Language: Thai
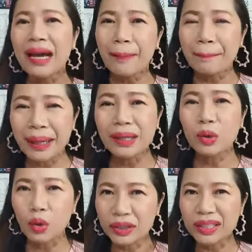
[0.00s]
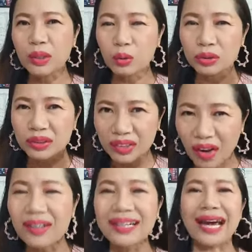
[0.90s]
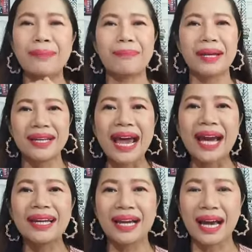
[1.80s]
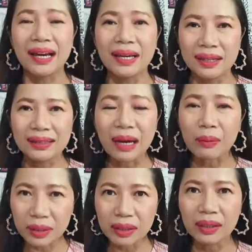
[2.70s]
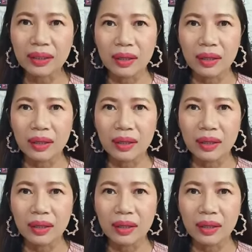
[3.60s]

เป็นคนที่คุณต้องการเป็นได้นะคะ ถ้าวันนี้